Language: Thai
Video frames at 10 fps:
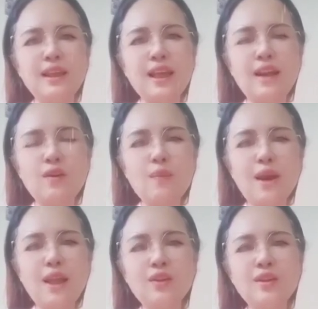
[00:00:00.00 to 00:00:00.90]
การออก
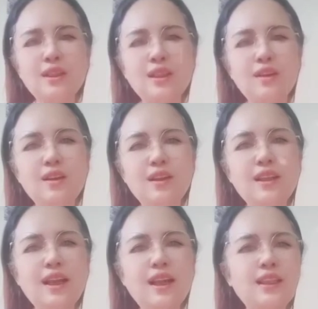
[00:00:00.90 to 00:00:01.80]
บ้านตอนกลางคืนก็
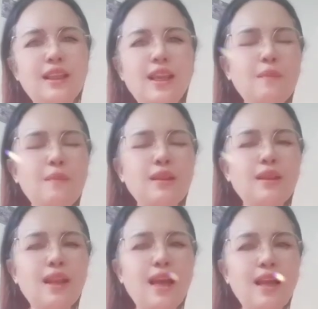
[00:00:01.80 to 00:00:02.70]
อาจจะได้รับอัน
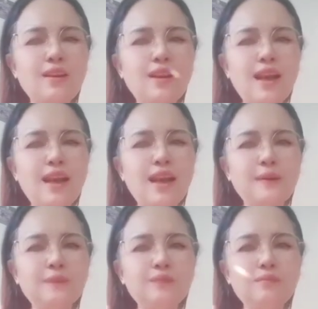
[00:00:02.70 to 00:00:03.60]
ตรายก็ได้
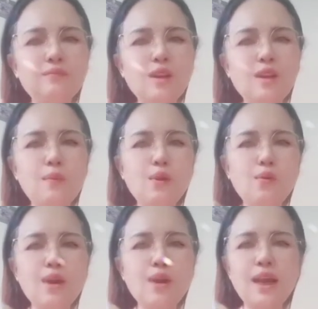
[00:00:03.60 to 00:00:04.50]
เราไม่
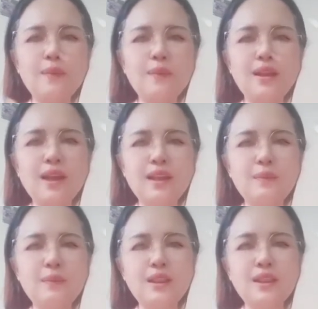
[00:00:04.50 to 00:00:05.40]
รู้ว่าใครเป็นใคร
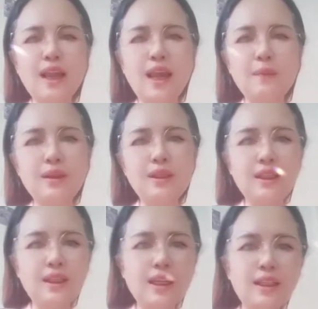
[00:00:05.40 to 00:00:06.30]
ปิดสถานบันเทิ
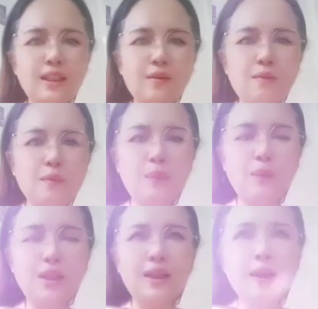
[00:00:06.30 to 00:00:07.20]
งนั้นเนาะมัน
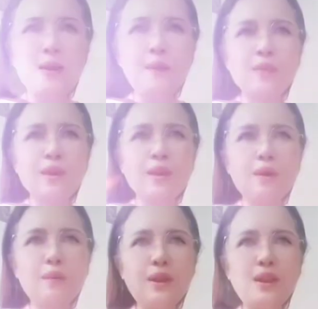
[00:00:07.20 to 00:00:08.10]
เป็น
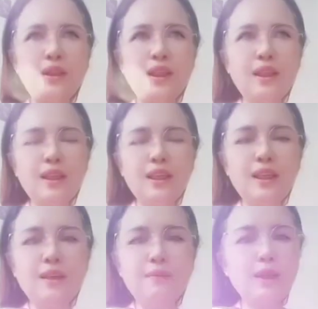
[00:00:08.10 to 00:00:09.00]
มันเป็นที่
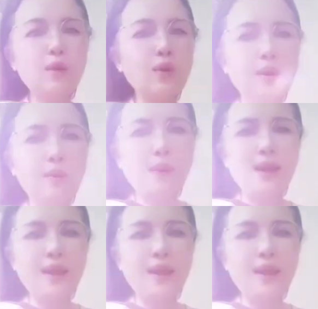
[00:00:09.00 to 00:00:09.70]
ไม่ควรไป